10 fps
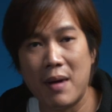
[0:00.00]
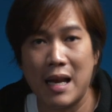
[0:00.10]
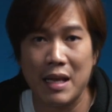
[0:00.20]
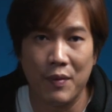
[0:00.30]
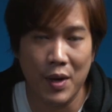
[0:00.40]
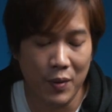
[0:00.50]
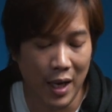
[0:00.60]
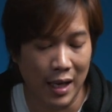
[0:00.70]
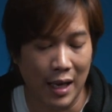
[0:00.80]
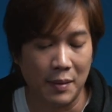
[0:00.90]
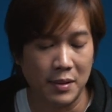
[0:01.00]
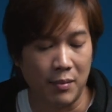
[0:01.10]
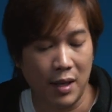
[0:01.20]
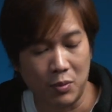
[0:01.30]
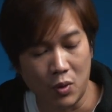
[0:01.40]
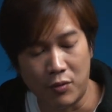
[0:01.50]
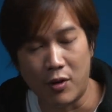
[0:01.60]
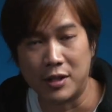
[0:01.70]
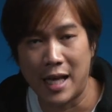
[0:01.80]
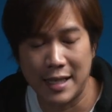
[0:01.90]
จะมารีวิวกันนะครับสำหรับตัว
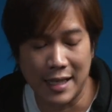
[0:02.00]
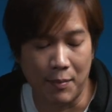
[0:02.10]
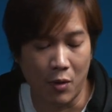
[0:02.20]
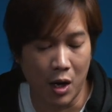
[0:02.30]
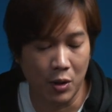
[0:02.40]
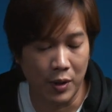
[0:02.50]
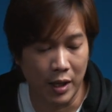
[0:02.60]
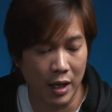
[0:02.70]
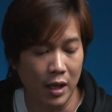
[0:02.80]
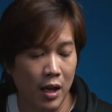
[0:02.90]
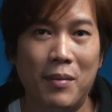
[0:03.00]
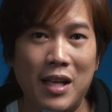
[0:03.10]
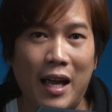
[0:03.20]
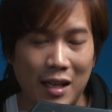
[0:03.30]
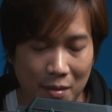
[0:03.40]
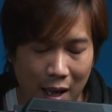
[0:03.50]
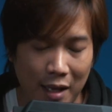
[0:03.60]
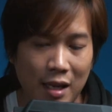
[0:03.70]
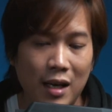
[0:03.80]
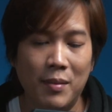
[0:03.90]
Forza สามร้อยตัวนี้มันใหญ่ขึ้นมา
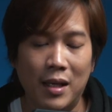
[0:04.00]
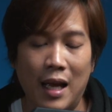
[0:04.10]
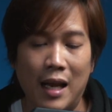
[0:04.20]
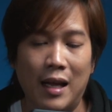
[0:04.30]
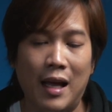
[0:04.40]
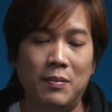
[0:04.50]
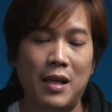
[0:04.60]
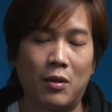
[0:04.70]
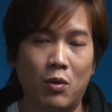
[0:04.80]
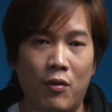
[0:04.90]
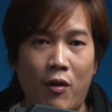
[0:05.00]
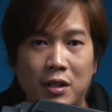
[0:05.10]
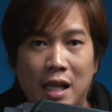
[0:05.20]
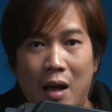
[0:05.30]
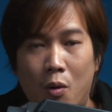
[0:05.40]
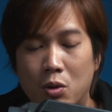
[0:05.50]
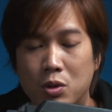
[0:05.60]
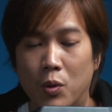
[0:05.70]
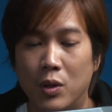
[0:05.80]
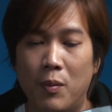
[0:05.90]
เยอะเหมือนกันนะครับจากตัว Forza หก
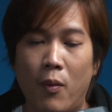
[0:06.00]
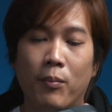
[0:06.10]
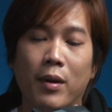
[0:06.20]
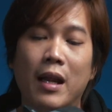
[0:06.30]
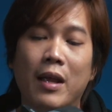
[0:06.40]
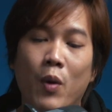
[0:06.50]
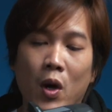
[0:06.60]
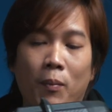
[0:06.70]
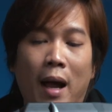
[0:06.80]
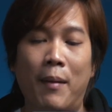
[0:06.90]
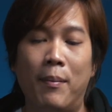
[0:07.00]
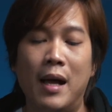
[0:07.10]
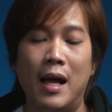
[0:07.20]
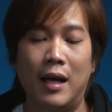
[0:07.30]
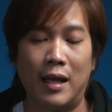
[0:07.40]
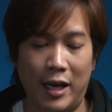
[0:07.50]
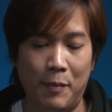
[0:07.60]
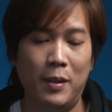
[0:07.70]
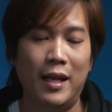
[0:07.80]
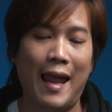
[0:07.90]
สิบที่ผมรีวิวไปเมื่อคลิ
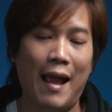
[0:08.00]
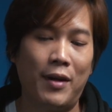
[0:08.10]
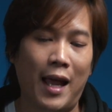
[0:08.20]
ปที่แล้ว